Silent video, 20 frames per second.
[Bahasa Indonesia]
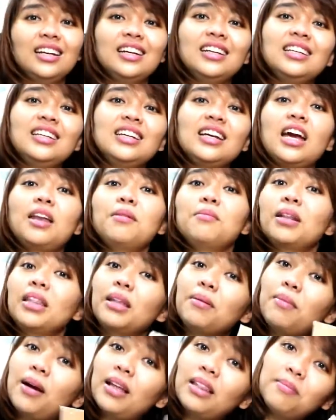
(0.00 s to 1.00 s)
dengan
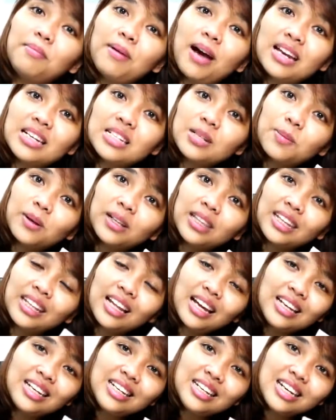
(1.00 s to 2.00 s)
bertebak-tebakan seperti
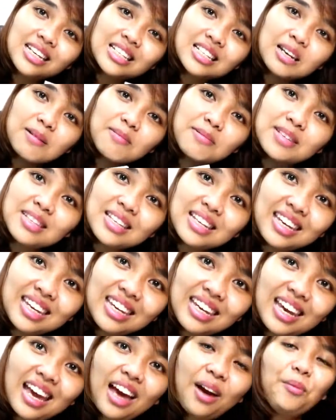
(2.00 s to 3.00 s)
tadi deskripsi
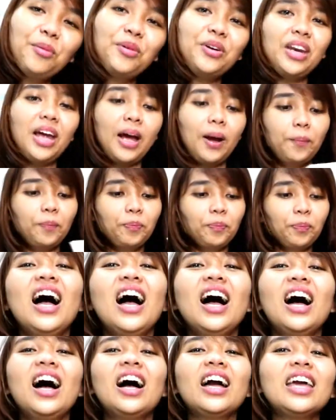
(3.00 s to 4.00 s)
ya Bunda
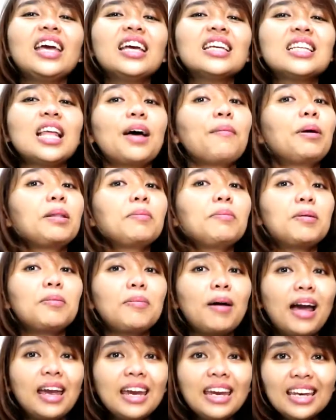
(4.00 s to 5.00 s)
Oke, selamat
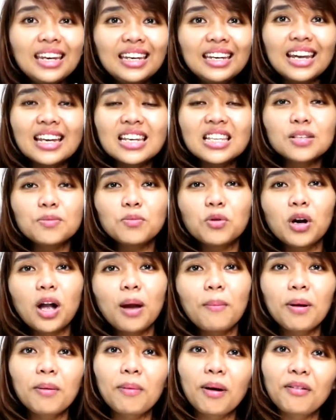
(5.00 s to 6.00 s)
bermain dan semoga
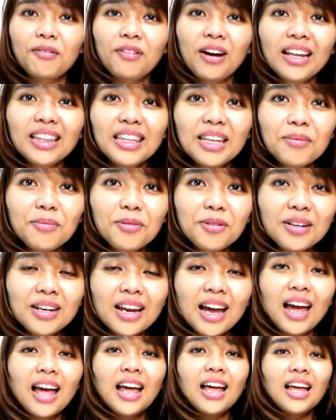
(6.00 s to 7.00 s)
bermanfaat ya Bunda.